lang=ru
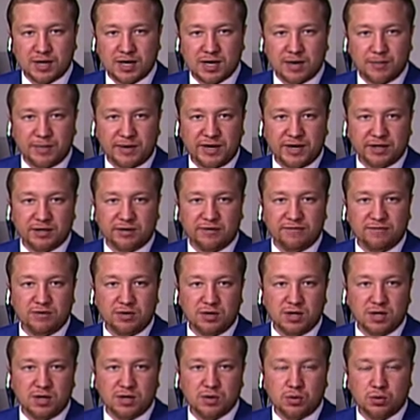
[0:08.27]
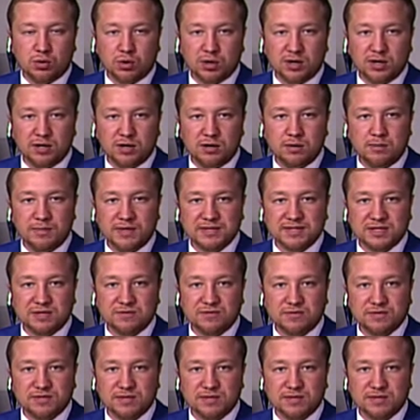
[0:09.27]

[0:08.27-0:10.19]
о порядке введения органами местного